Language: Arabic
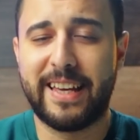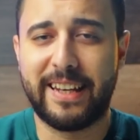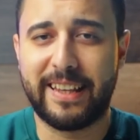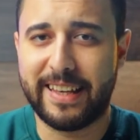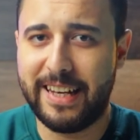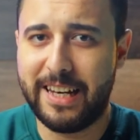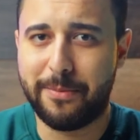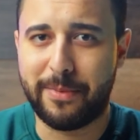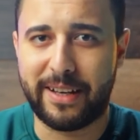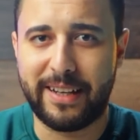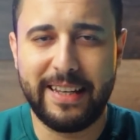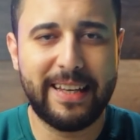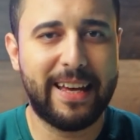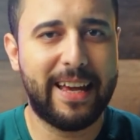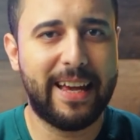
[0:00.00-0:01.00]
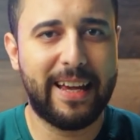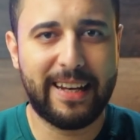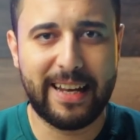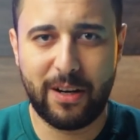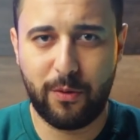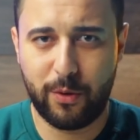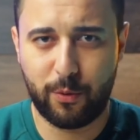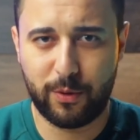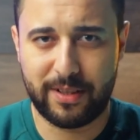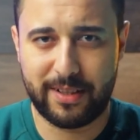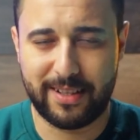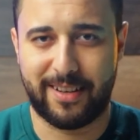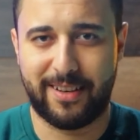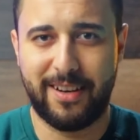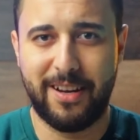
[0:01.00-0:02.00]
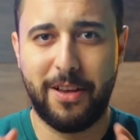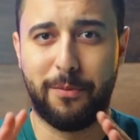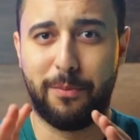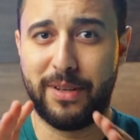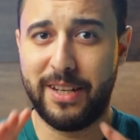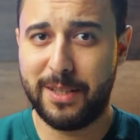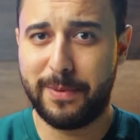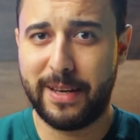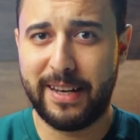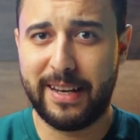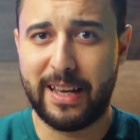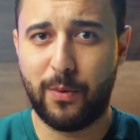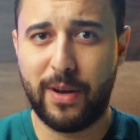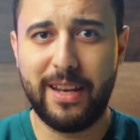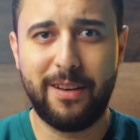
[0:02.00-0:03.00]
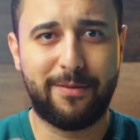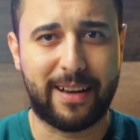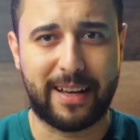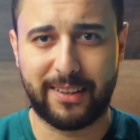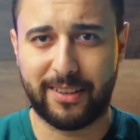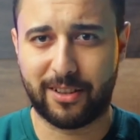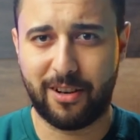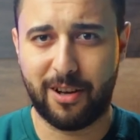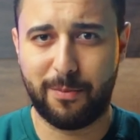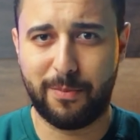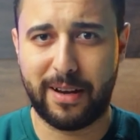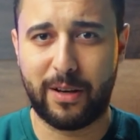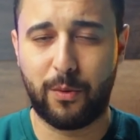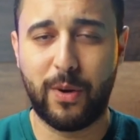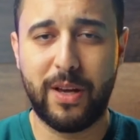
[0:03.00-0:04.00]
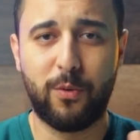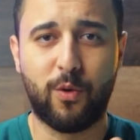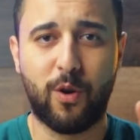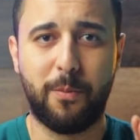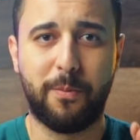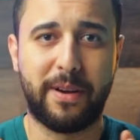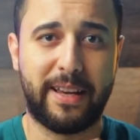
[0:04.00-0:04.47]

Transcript: هنتكلم عليها الالوان والسعر بالنسبه للالوان فعندك اربع الوان وهم